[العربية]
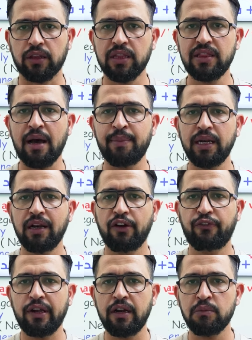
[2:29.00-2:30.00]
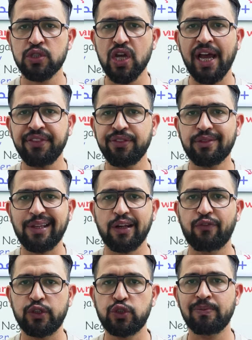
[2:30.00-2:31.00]
نط قدام الفعل المساعد
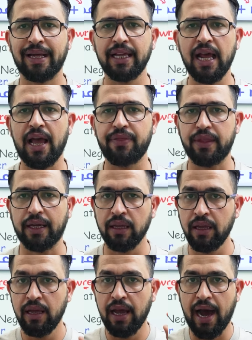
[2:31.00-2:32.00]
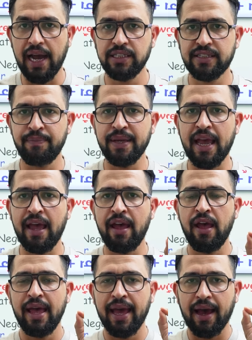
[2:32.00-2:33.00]
تنف الجمله كلها عندك هاي يسميها
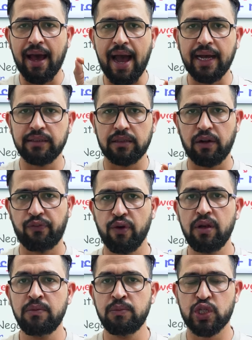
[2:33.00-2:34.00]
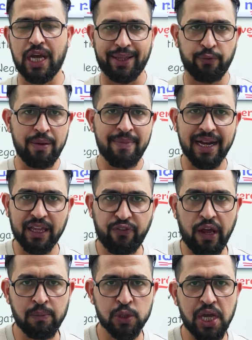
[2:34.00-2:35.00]
قاعده الفعل المساعد وين ما القى
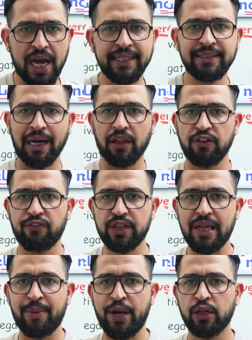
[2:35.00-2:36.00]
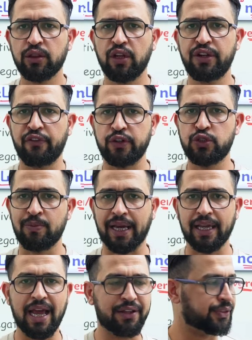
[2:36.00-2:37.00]
فعل مساعد اضيف قدامه نط تنف الجمله
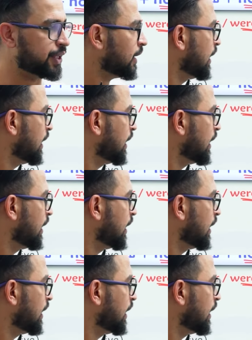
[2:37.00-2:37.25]
كلها عندي